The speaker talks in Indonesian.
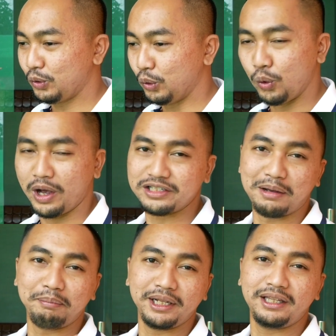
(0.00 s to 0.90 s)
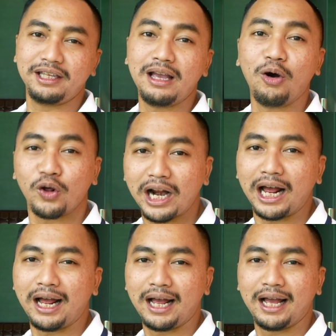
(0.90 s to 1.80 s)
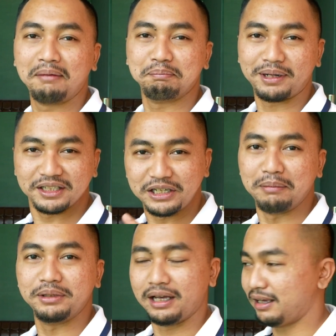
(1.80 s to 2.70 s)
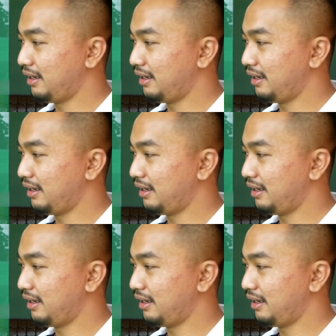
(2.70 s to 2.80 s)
2 sampai 3 orang per jamnya.